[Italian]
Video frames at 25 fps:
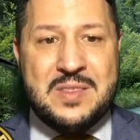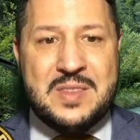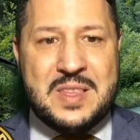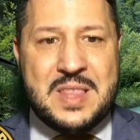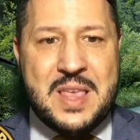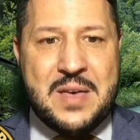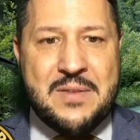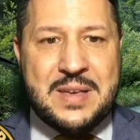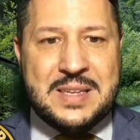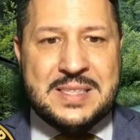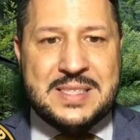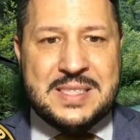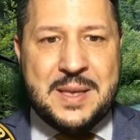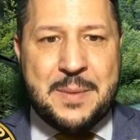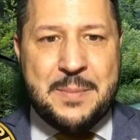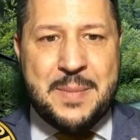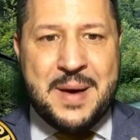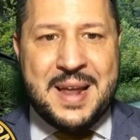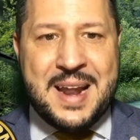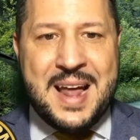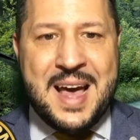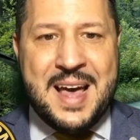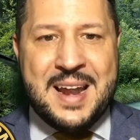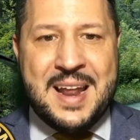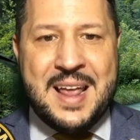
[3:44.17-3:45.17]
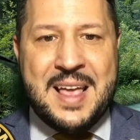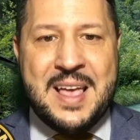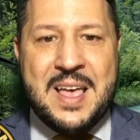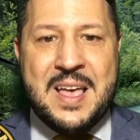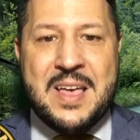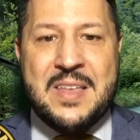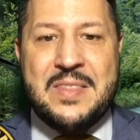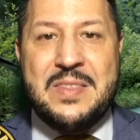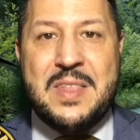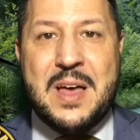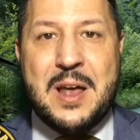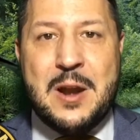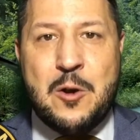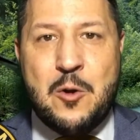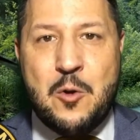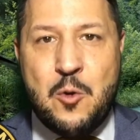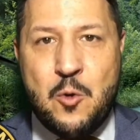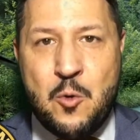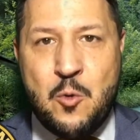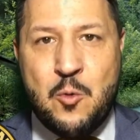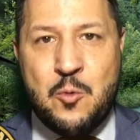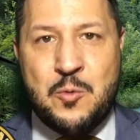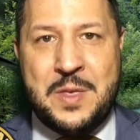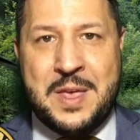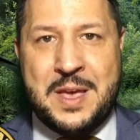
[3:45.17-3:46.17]
ti deve separare
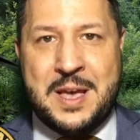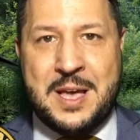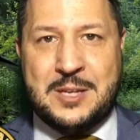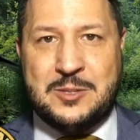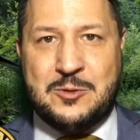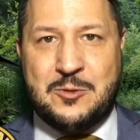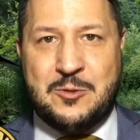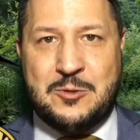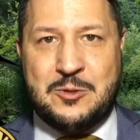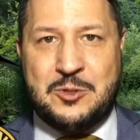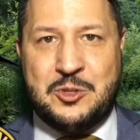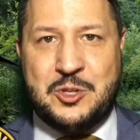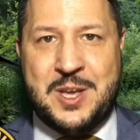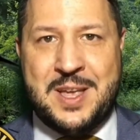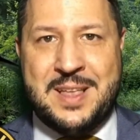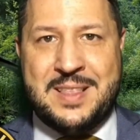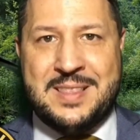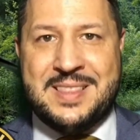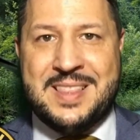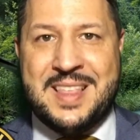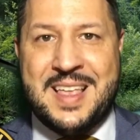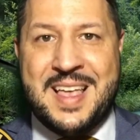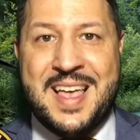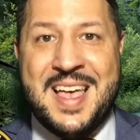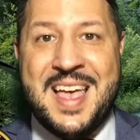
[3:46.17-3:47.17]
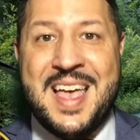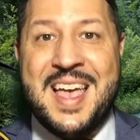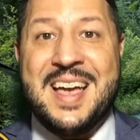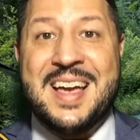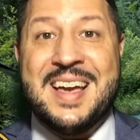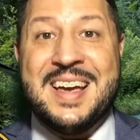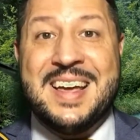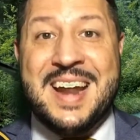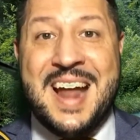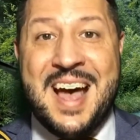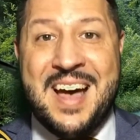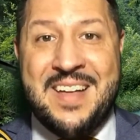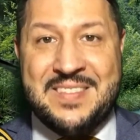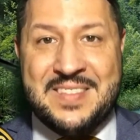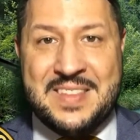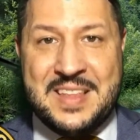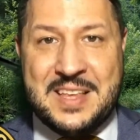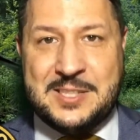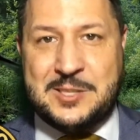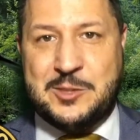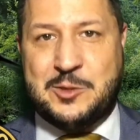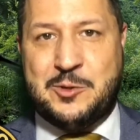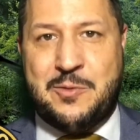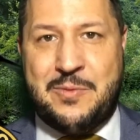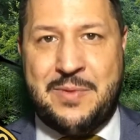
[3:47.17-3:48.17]
dall'unica sorgente grande e
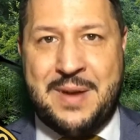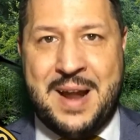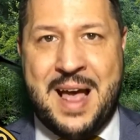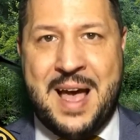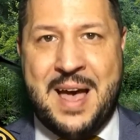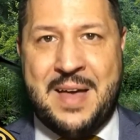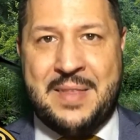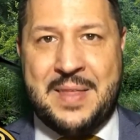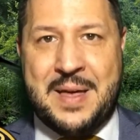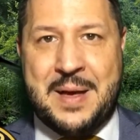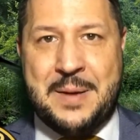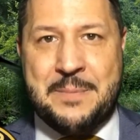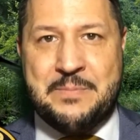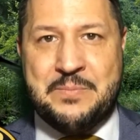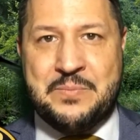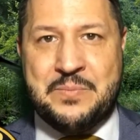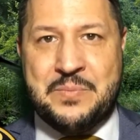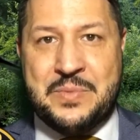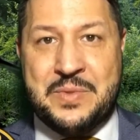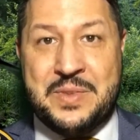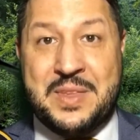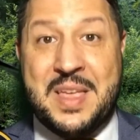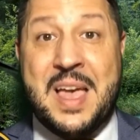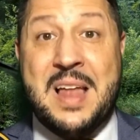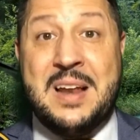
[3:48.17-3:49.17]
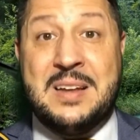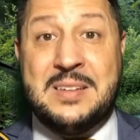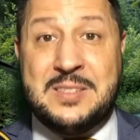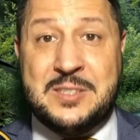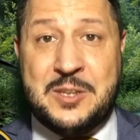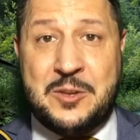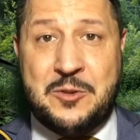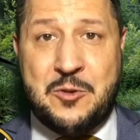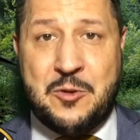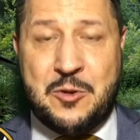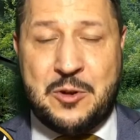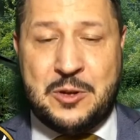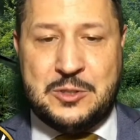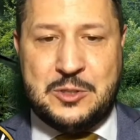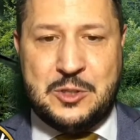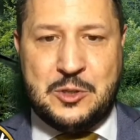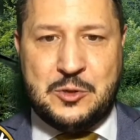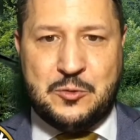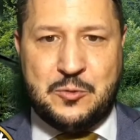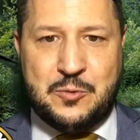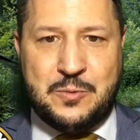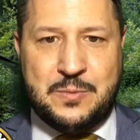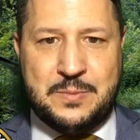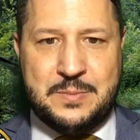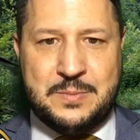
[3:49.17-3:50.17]
sovrana che è il Signore
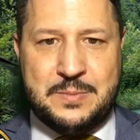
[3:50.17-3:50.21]
Gesù.